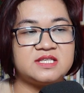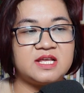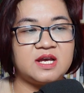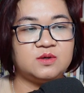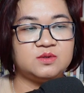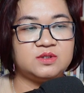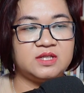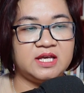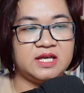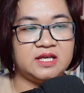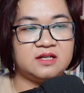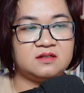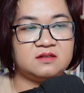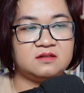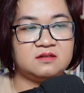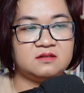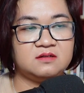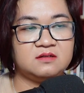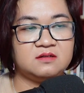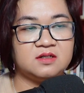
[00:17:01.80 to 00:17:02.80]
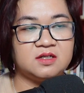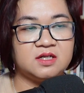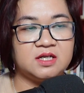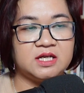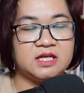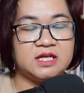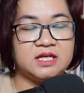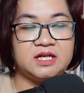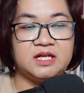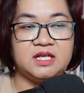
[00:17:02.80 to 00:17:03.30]
dao then,
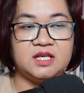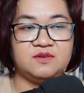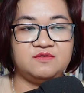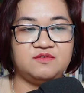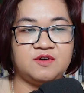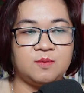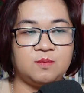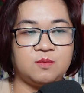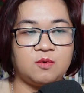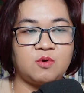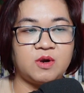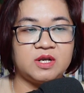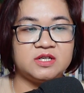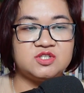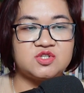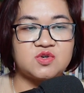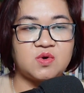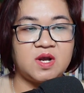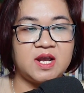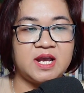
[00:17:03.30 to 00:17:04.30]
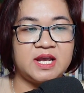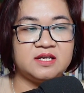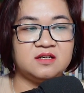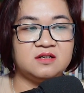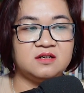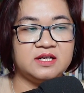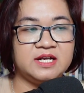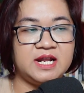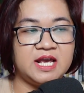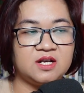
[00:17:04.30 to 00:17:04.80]
đi vòng quanh chỗ hai
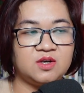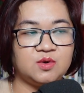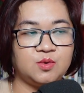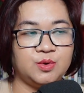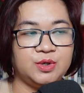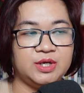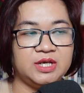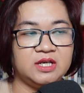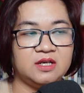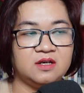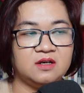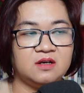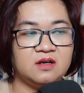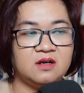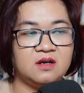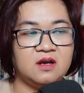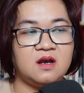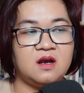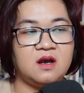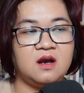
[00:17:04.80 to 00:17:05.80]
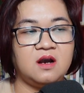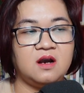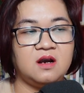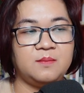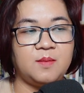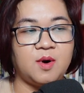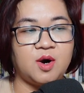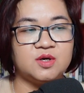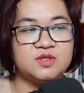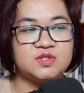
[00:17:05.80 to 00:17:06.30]
người đang quỳ, hơ
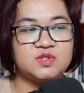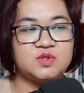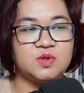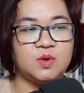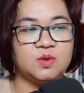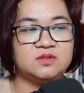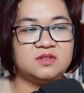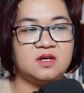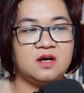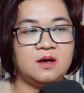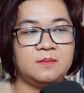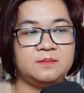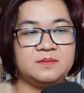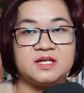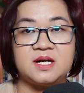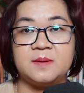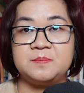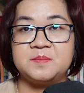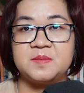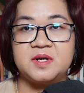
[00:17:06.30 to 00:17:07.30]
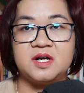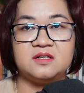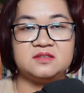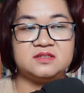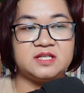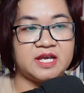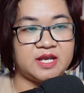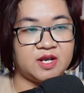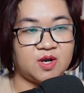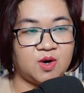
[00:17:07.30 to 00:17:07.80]
bó xô thơm khắp cơ
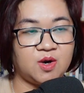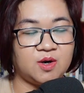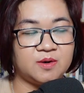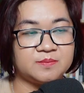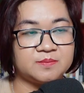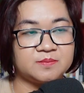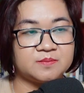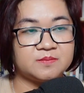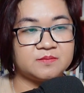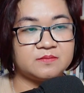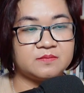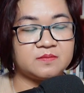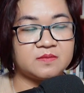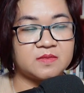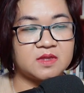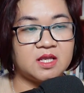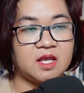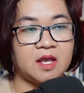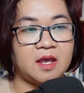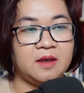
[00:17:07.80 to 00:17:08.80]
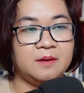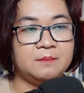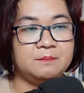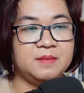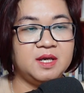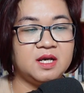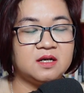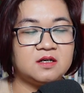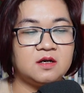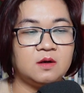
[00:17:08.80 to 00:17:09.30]
thể họ.
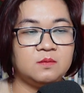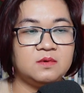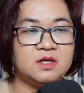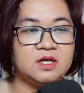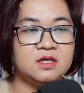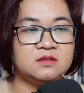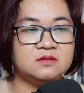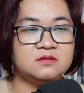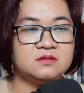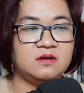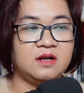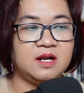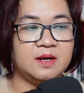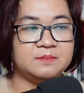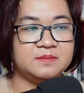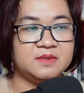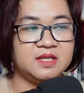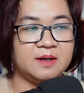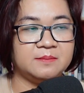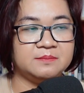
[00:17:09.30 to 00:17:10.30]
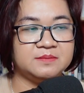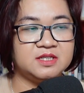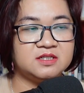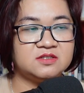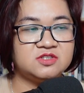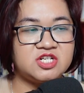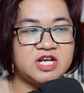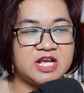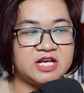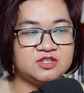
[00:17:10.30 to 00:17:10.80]
Miệng không ngừng lẩm nhẩm
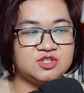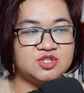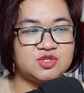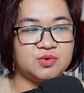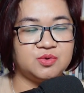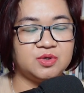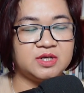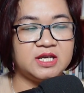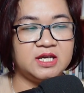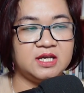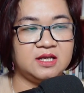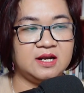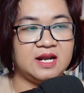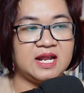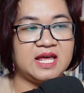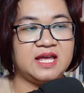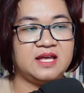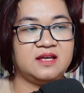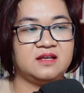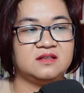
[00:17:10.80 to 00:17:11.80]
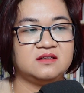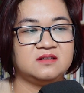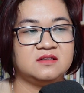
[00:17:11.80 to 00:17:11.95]
những tràng chú kỳ lạ.